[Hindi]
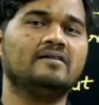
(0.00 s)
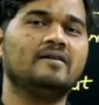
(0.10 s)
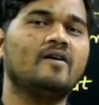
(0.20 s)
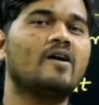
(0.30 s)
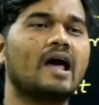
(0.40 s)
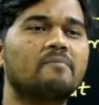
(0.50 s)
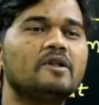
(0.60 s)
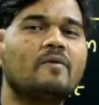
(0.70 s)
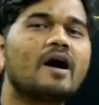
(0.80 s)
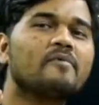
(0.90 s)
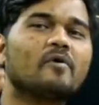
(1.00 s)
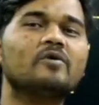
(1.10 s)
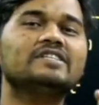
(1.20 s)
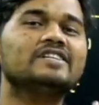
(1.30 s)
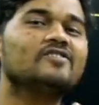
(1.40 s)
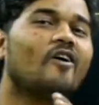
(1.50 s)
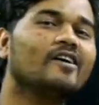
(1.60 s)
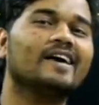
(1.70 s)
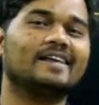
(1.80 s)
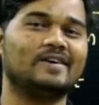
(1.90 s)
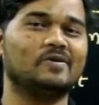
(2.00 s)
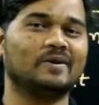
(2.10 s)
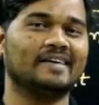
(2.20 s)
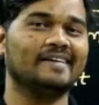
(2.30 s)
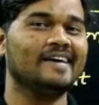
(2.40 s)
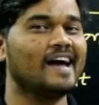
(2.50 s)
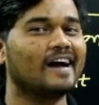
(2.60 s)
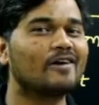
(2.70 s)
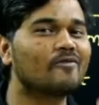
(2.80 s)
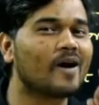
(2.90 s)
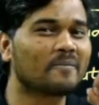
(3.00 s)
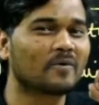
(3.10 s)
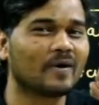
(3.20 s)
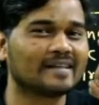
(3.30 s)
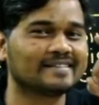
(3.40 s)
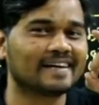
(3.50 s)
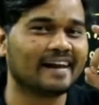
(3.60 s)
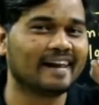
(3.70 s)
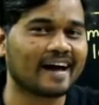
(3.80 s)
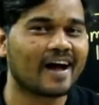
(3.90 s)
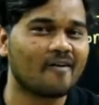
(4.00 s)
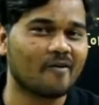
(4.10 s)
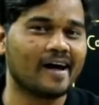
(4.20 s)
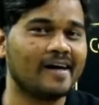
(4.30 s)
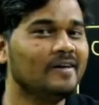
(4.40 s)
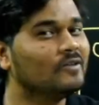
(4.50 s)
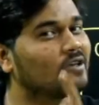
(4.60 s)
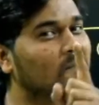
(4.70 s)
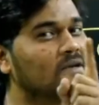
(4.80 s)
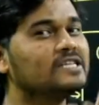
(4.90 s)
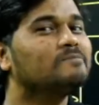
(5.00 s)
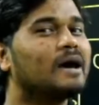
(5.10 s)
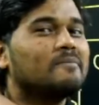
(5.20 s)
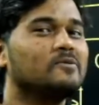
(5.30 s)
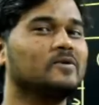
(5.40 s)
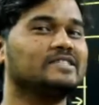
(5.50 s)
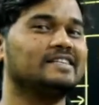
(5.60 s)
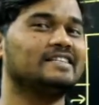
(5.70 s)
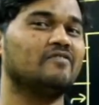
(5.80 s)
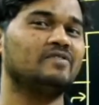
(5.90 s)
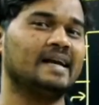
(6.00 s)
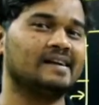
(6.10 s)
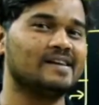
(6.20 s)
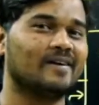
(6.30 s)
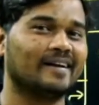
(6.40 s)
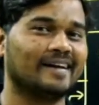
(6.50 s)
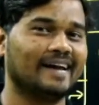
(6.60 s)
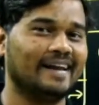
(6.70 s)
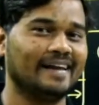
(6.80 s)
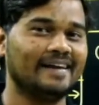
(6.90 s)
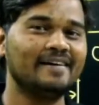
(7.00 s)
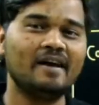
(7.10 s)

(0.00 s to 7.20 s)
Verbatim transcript: और आपने वहां पे कोई चीज़ ऑर्डर की होगी अगर वो आपको अच्छा लगा होगा तो आप इस बार भी वो चीज़ डेफिनेटली ऑर्डर करेंगे